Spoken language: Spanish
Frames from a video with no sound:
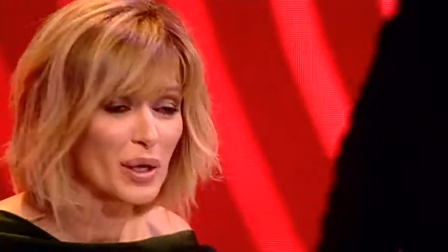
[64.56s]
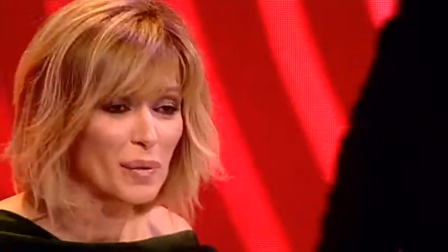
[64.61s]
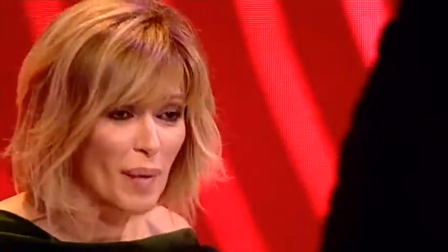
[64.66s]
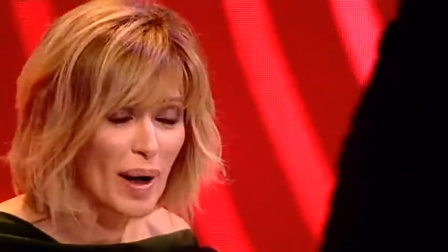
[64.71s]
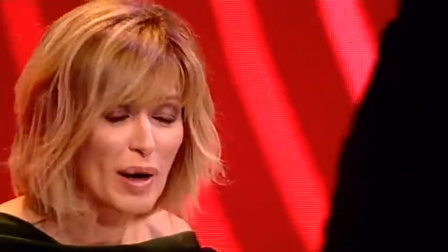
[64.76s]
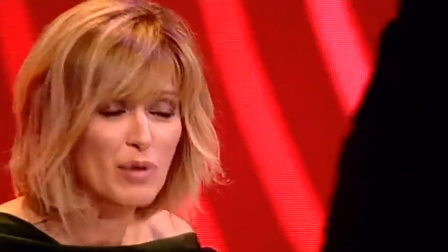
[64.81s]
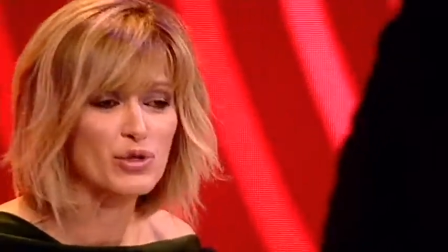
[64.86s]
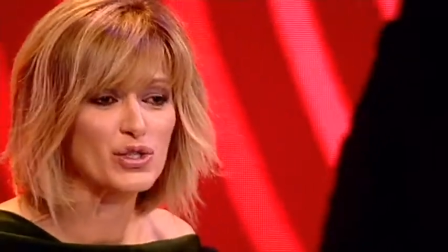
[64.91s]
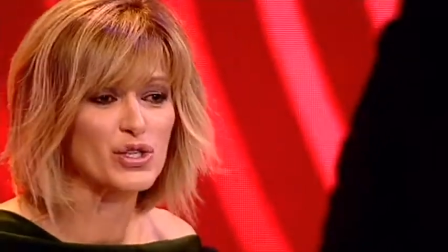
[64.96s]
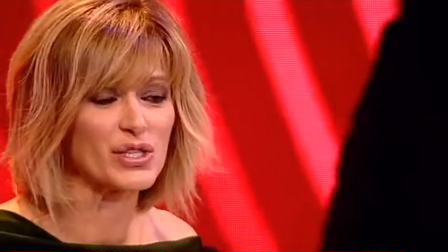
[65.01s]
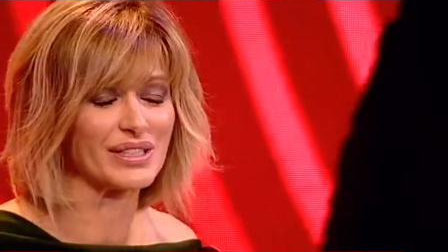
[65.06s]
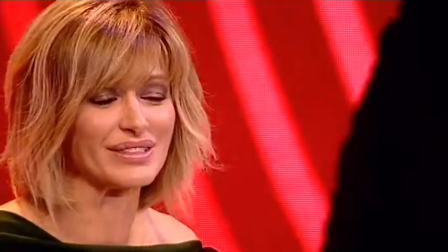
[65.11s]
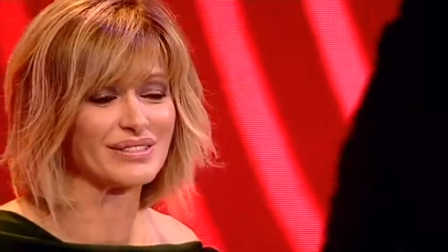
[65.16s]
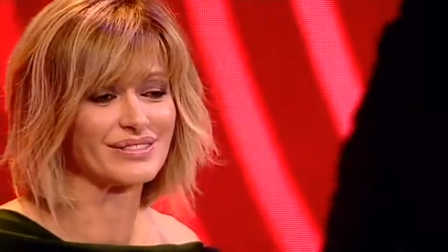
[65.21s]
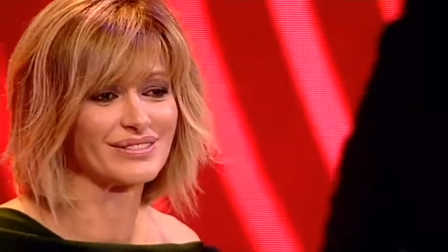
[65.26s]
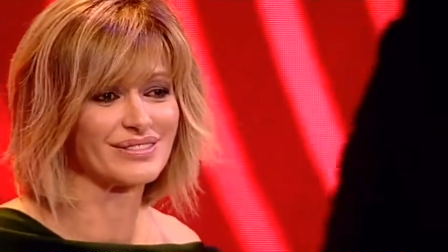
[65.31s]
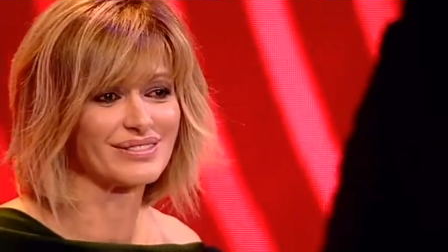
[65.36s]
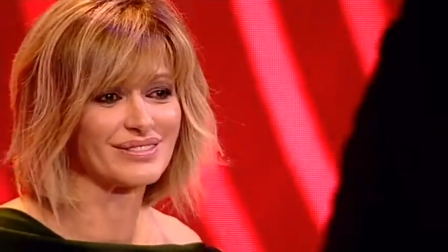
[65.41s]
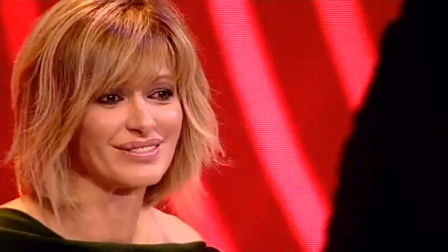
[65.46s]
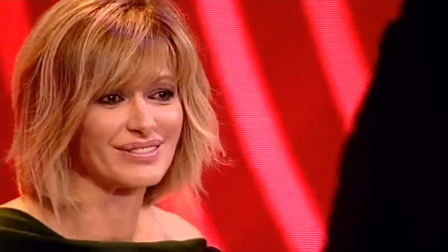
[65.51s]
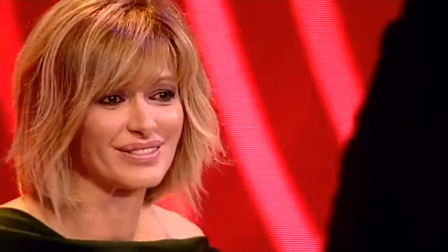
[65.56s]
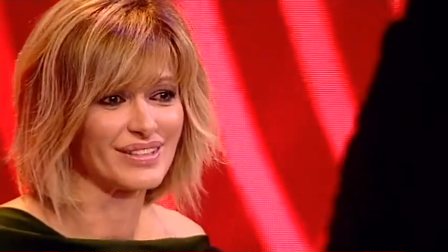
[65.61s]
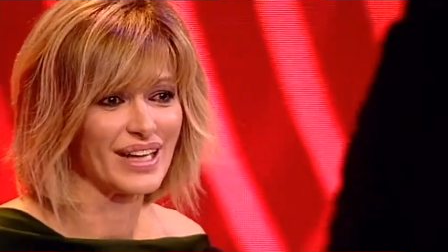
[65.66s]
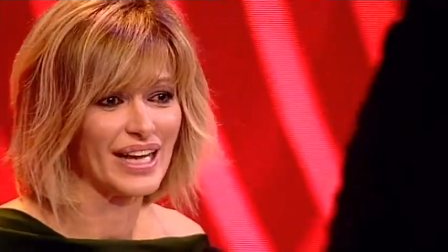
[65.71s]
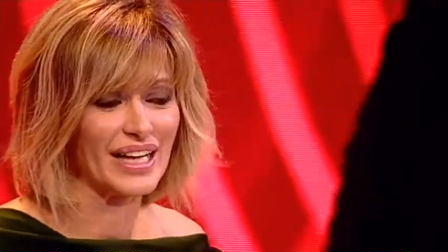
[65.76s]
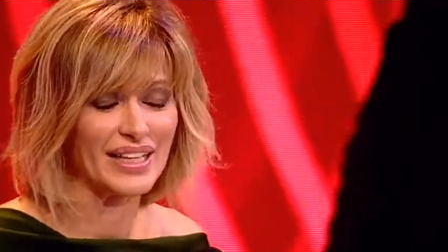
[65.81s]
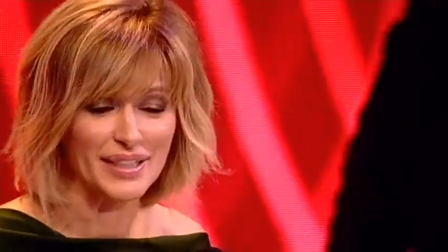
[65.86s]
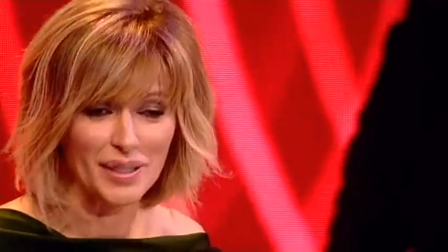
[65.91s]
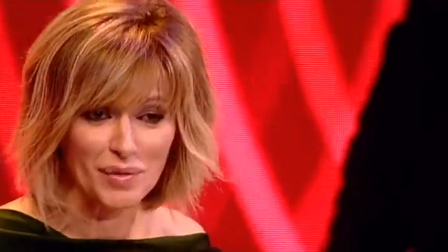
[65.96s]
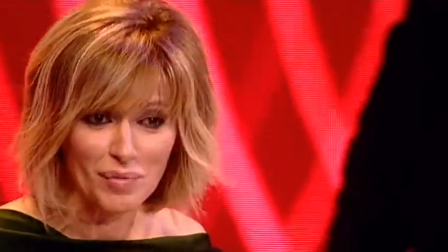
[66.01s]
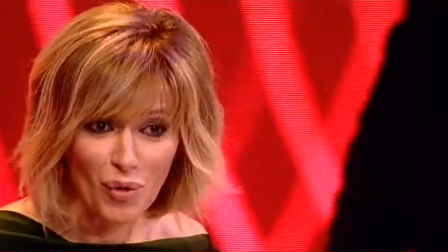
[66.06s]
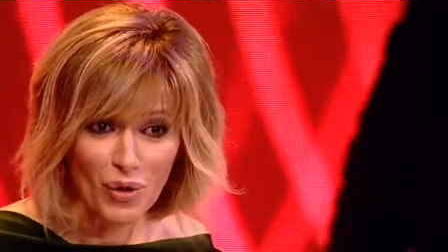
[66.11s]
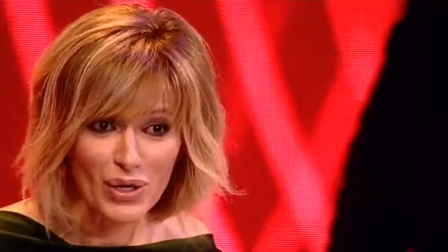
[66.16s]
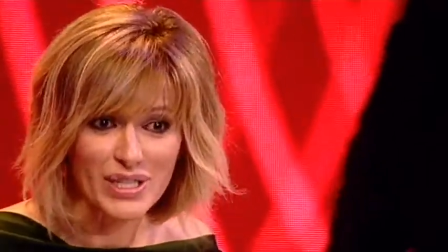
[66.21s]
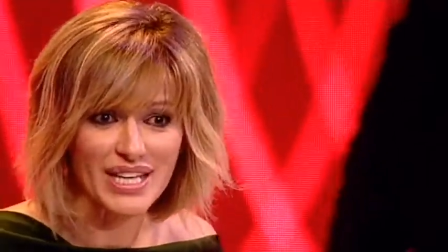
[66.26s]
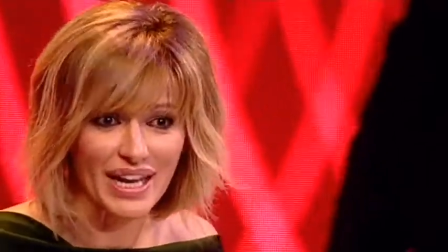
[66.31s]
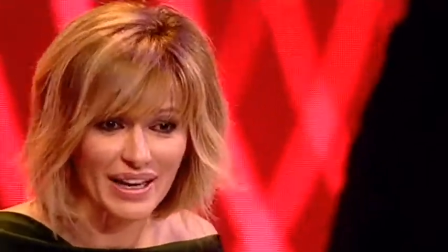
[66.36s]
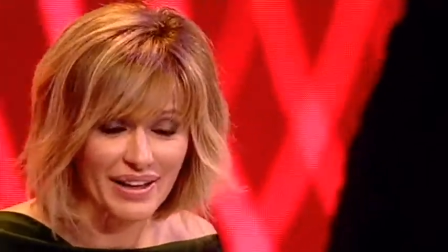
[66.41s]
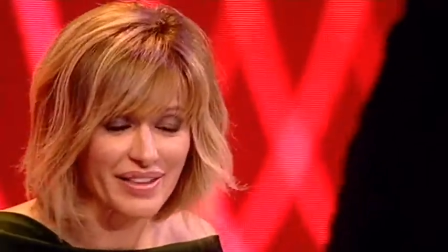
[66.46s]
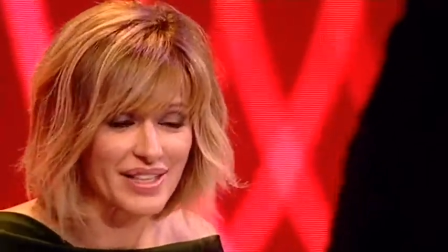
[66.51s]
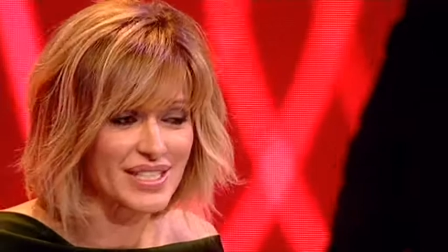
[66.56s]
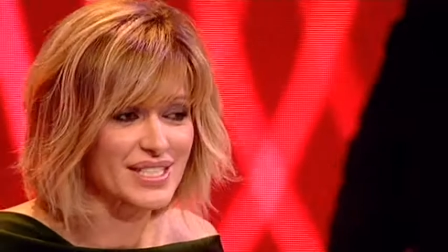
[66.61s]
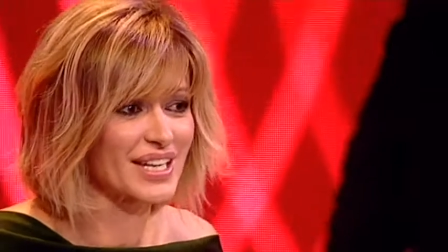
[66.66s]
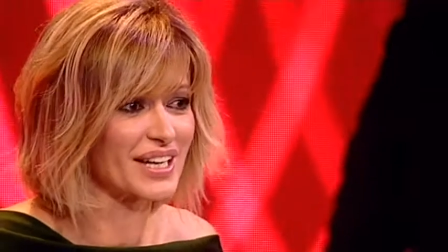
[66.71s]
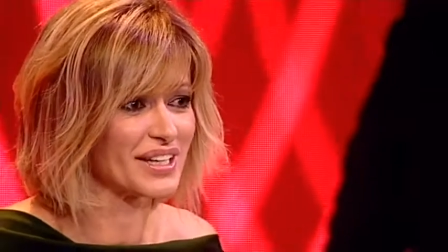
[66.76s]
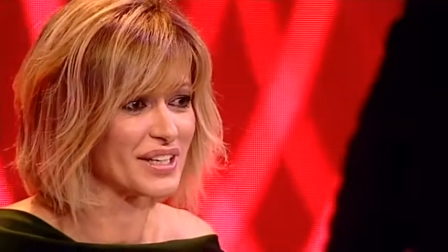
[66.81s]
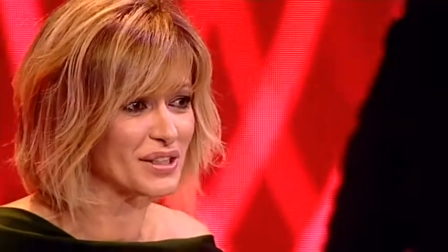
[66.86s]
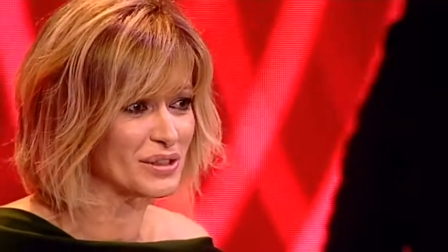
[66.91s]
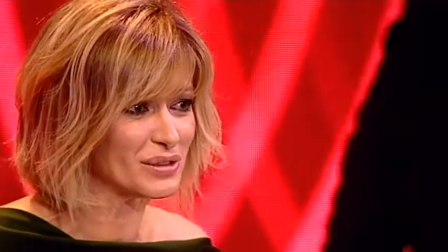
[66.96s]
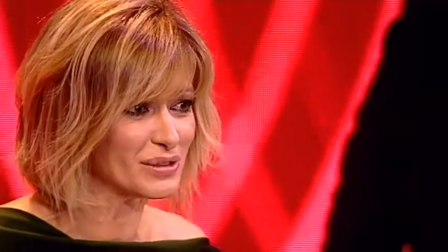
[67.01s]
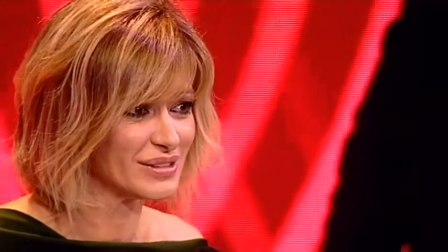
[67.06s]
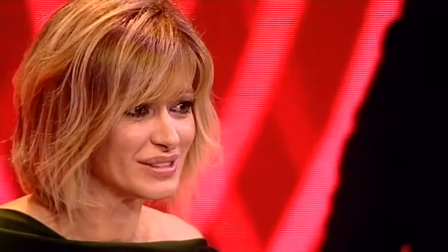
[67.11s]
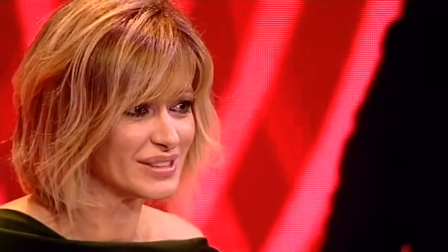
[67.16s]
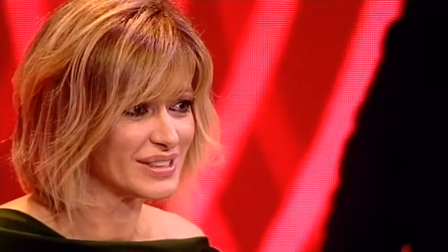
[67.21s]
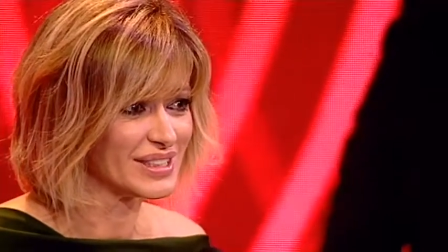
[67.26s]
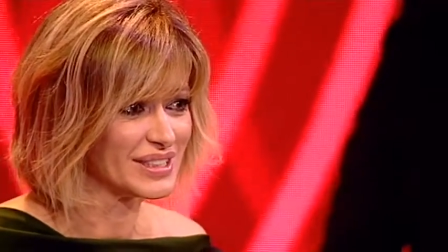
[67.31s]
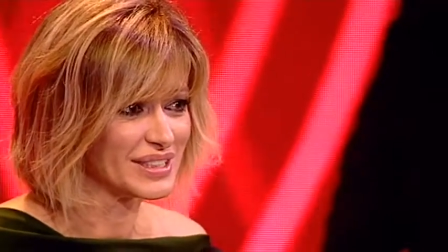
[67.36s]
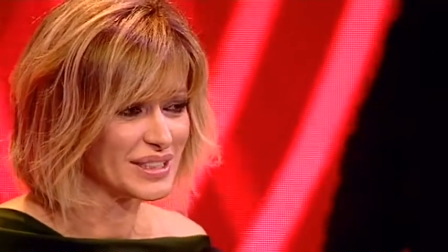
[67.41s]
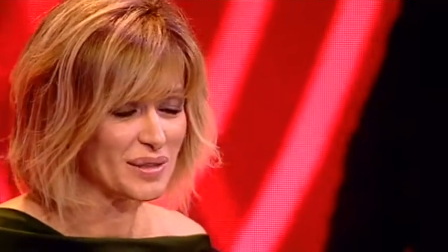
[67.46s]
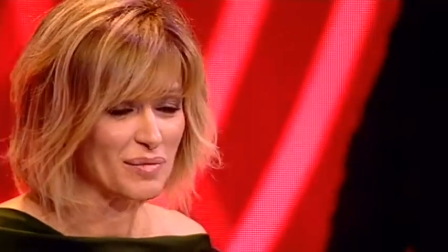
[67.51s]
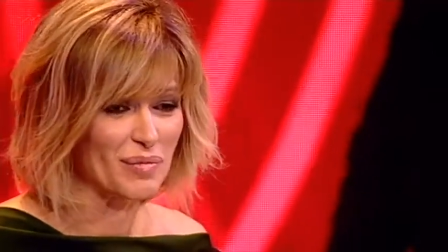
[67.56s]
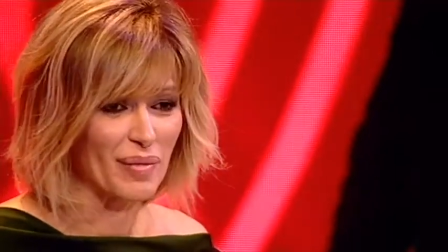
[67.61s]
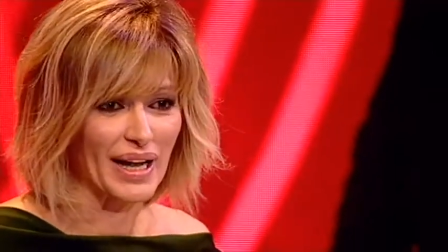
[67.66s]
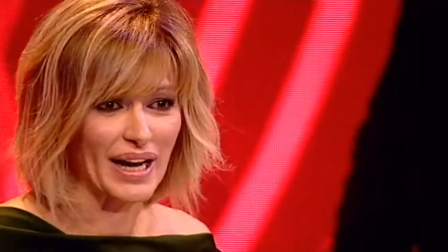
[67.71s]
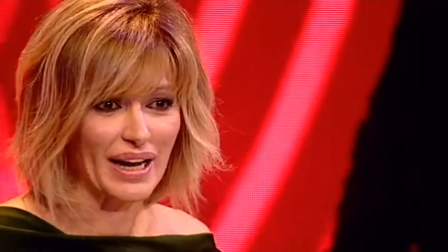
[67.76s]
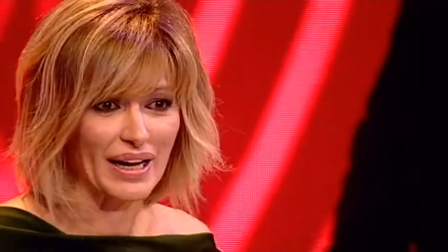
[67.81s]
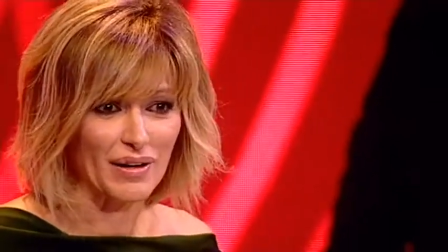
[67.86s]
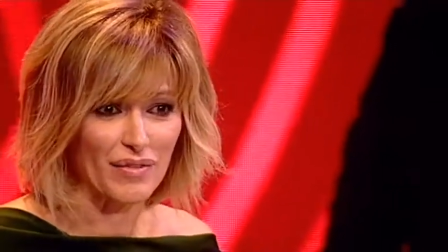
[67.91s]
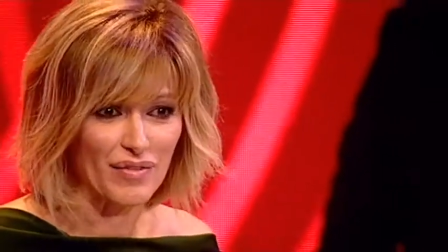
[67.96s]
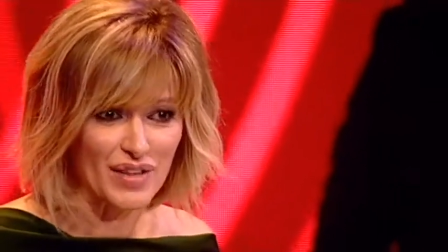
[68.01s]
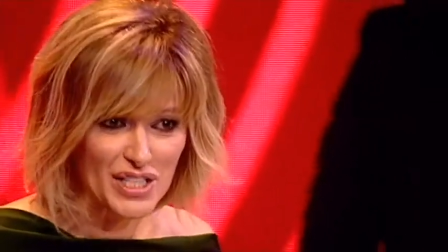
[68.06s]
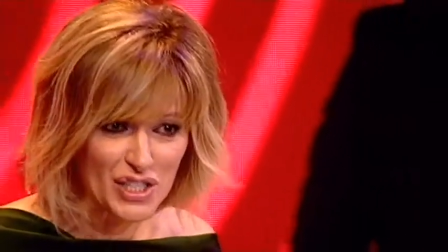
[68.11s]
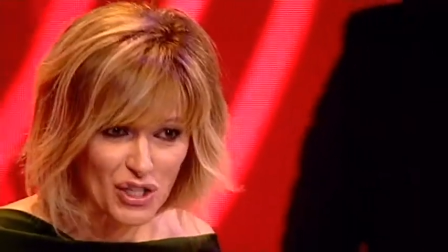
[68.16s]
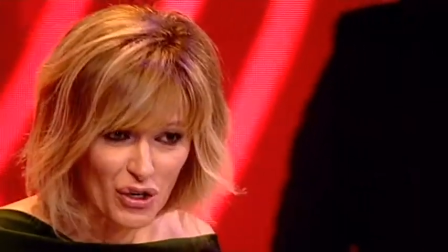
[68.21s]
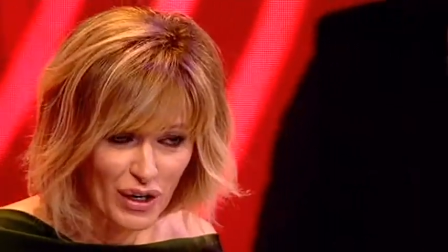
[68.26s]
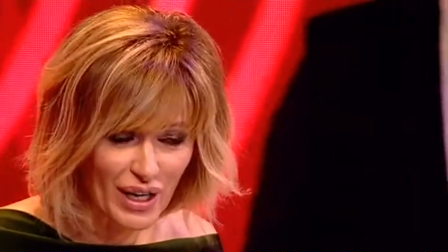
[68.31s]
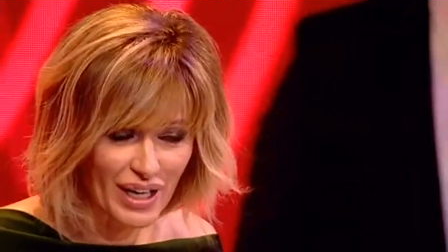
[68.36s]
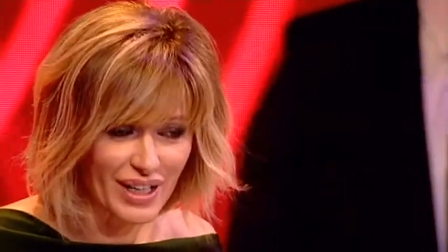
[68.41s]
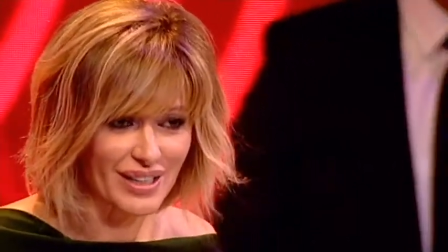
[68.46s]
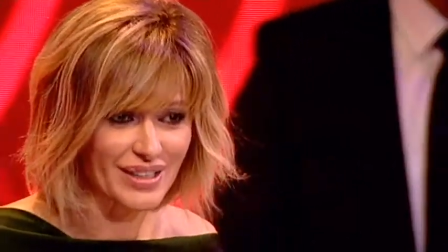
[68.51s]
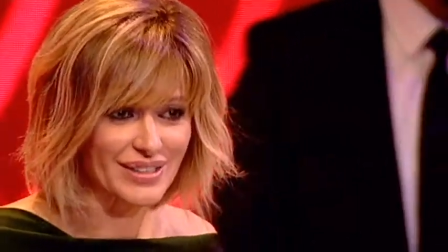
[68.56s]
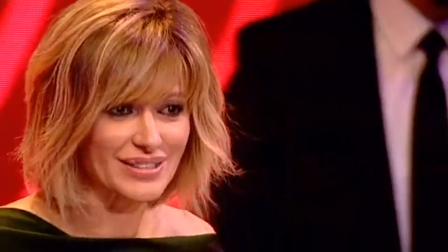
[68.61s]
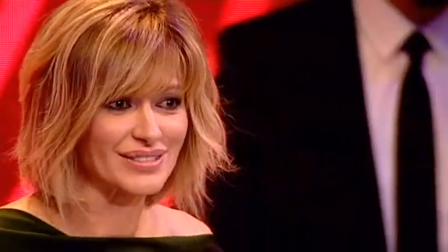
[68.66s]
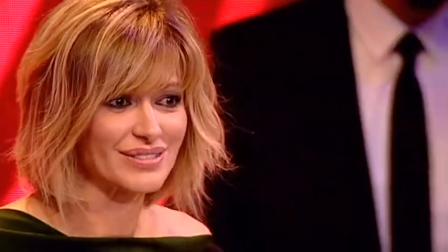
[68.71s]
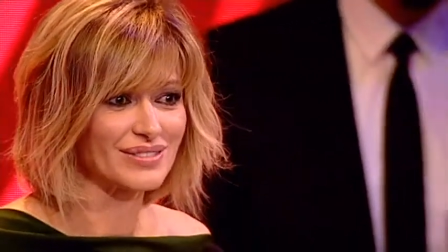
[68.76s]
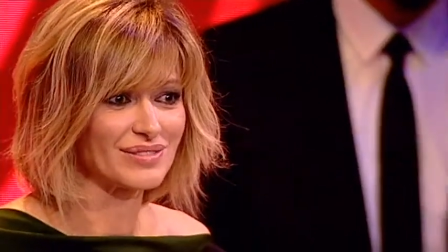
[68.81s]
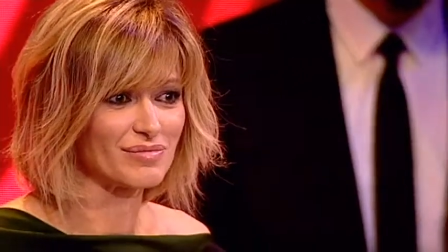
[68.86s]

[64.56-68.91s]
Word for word: de pausa el tiempo que sea necesario para reflexionar,